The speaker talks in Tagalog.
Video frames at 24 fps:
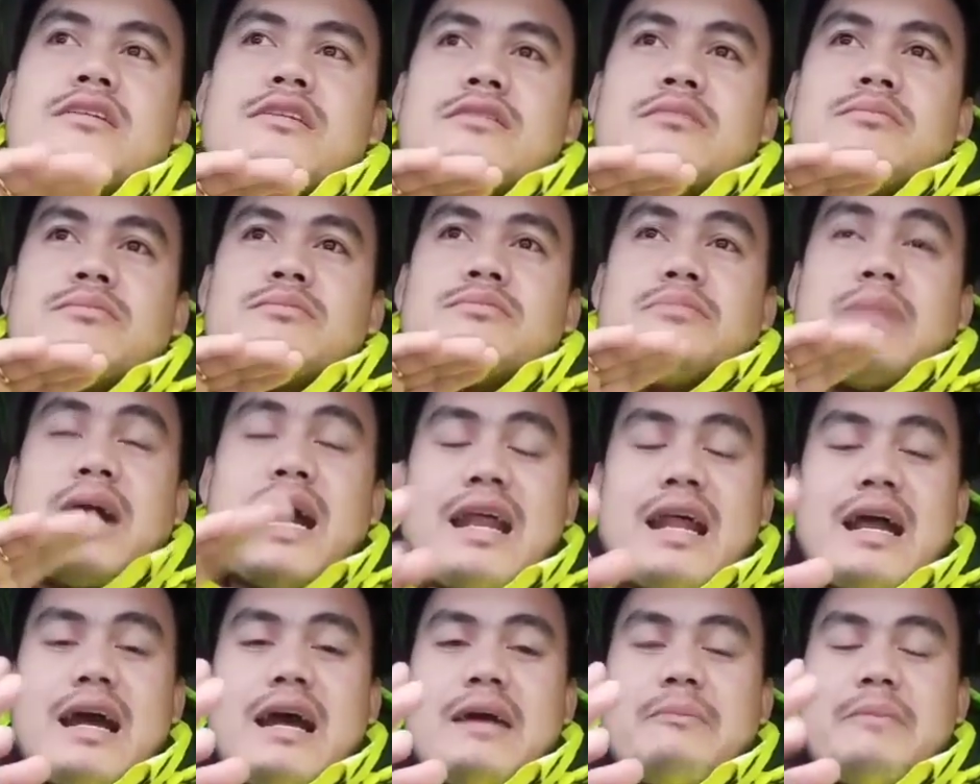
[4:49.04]

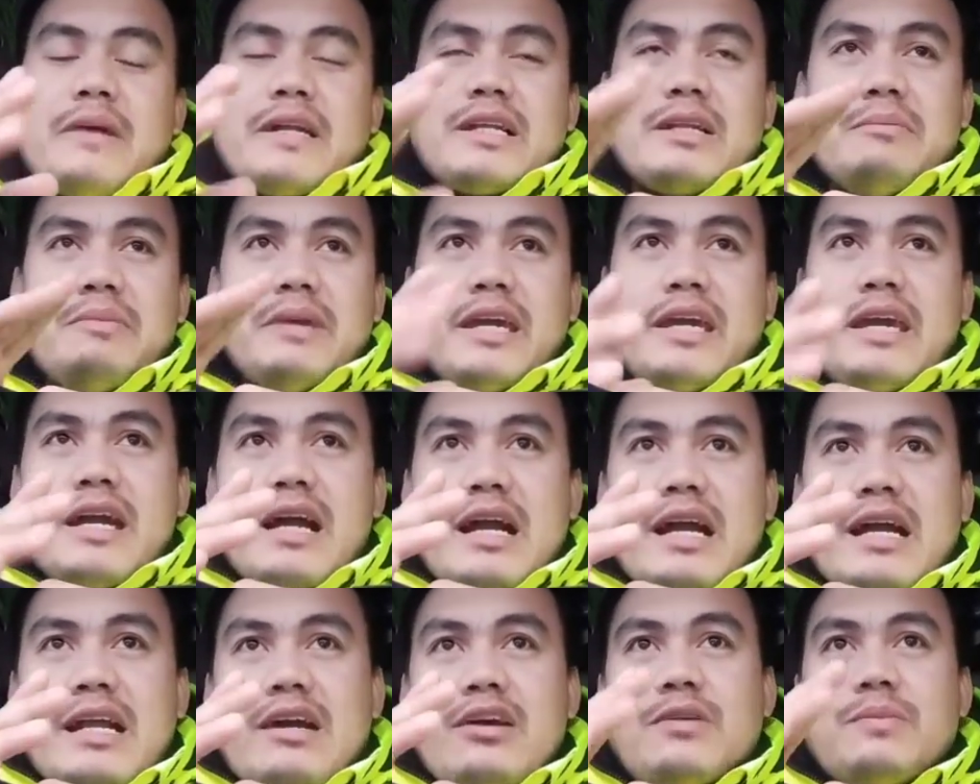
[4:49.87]
Para, pag nabigyan ka
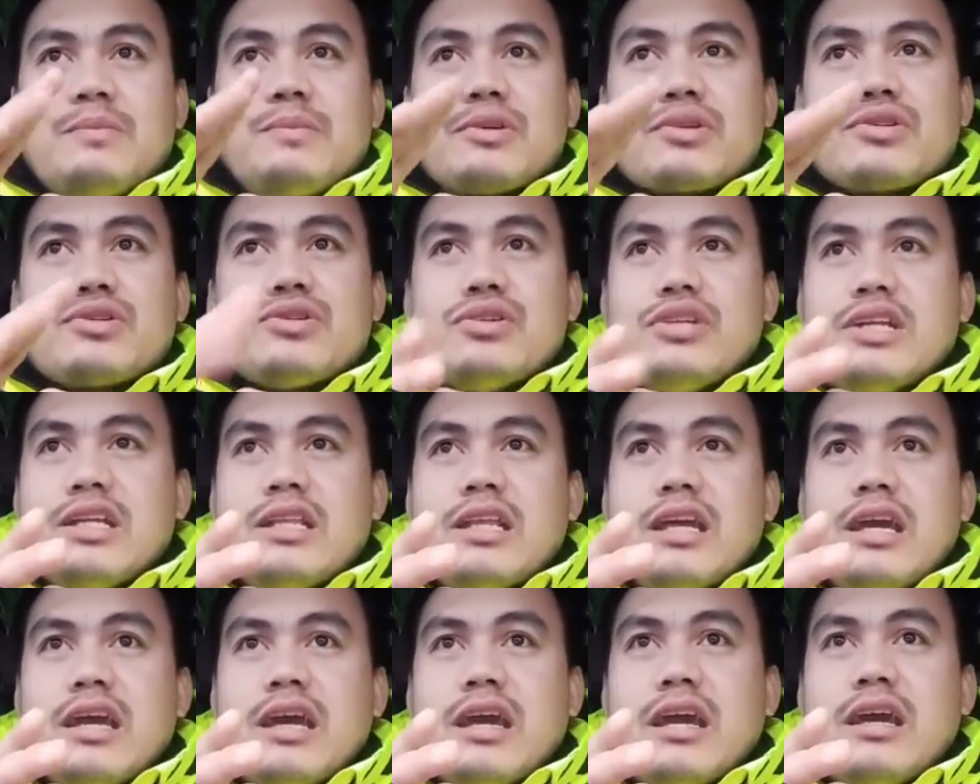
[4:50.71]
ng
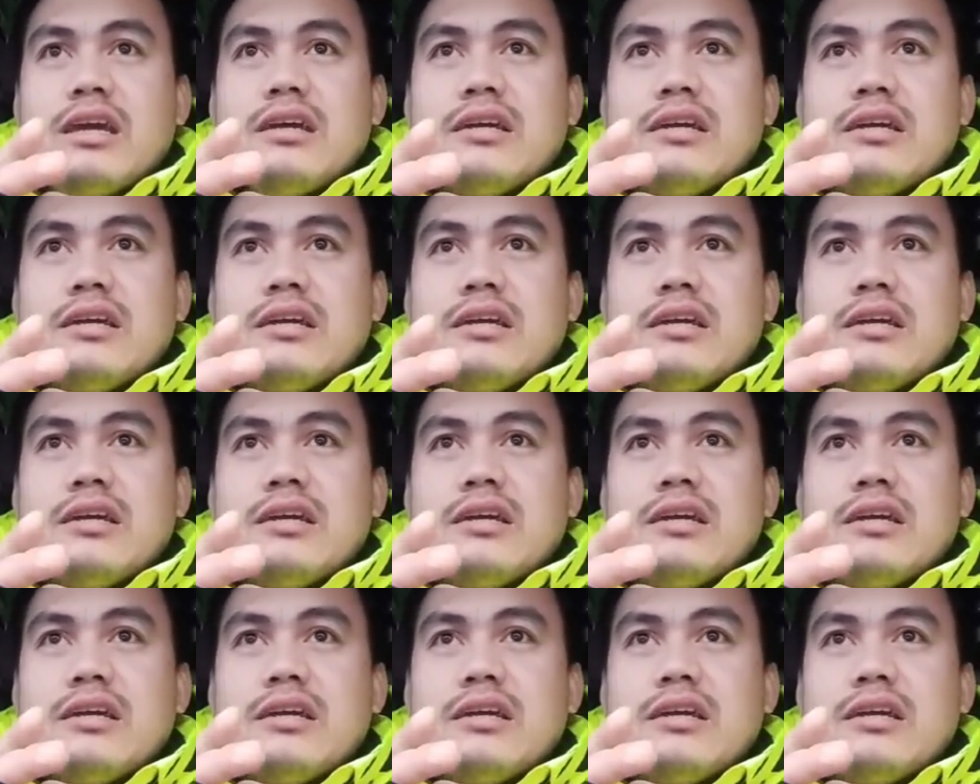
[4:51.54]
opportunity,